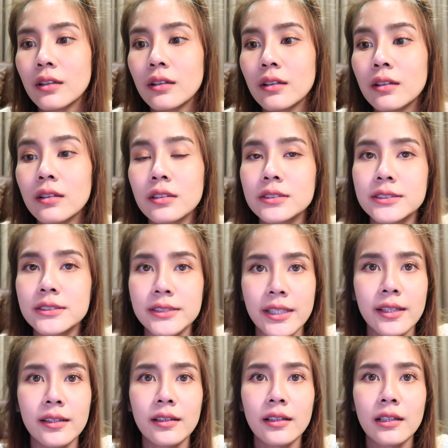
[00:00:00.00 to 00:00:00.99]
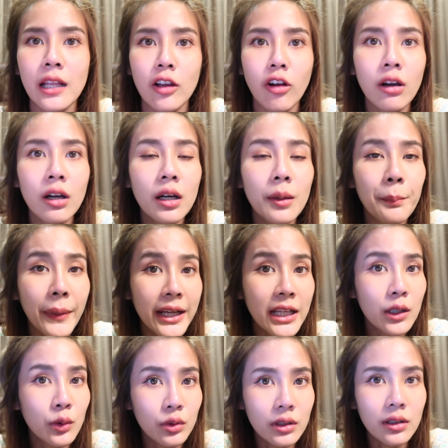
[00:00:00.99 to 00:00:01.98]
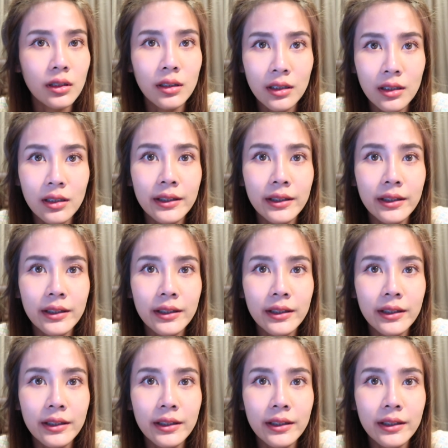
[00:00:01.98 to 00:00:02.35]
เออจริงแล้วก็คือไม่หลุดเล